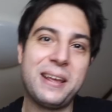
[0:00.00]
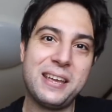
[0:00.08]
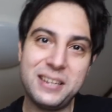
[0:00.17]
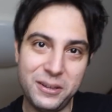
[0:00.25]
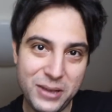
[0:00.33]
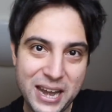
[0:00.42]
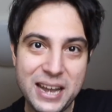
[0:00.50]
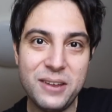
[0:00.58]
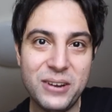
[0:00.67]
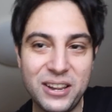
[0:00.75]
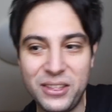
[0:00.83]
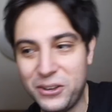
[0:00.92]
para que escribiera
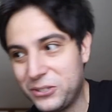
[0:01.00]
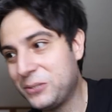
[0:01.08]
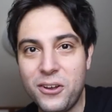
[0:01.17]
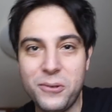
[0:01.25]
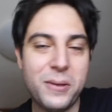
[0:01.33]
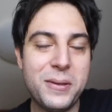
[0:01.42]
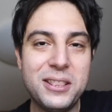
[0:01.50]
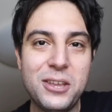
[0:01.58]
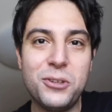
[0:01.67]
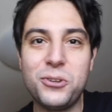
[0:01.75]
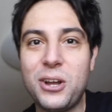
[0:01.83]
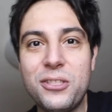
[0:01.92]
nivel Dios.
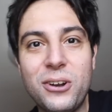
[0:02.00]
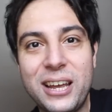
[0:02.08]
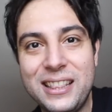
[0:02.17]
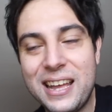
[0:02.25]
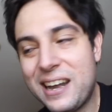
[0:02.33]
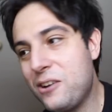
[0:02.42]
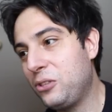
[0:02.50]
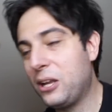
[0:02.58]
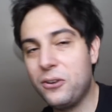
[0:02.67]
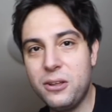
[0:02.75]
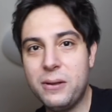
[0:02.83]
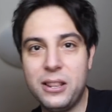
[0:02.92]
Obviamente yo tocando la guitarra no
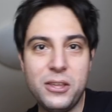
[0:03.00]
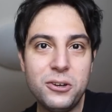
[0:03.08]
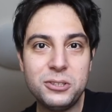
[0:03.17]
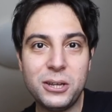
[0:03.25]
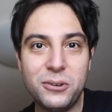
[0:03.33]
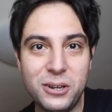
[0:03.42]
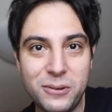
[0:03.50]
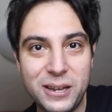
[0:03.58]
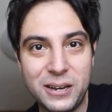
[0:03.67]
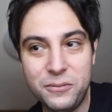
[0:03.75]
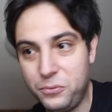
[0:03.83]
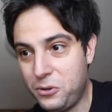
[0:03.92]
tengo nivel Dios, tengo
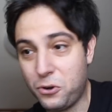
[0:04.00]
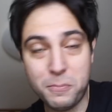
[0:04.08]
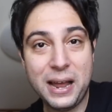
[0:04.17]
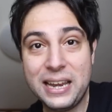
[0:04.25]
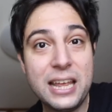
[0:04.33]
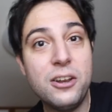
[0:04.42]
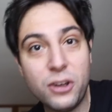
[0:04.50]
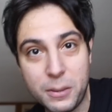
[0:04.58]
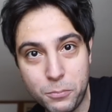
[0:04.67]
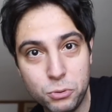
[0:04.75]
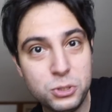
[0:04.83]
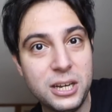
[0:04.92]
nivel normal y es lo
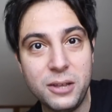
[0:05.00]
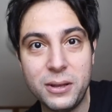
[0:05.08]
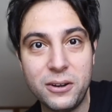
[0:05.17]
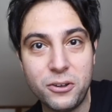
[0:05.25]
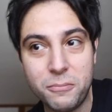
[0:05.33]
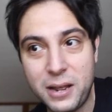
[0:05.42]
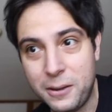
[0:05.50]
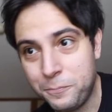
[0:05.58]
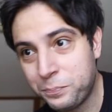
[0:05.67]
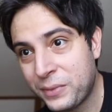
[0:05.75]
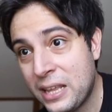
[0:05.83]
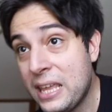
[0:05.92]
que puse, nivel normal.
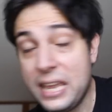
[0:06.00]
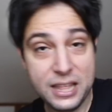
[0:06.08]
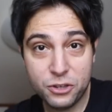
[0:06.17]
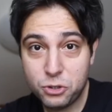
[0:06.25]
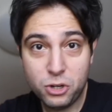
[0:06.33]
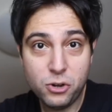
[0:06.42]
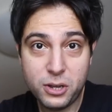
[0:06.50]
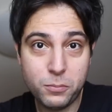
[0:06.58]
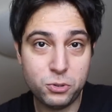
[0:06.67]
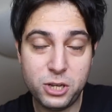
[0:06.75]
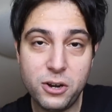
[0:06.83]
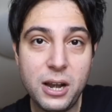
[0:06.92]
Y de hecho es lo que
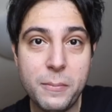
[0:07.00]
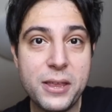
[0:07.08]
pusieron la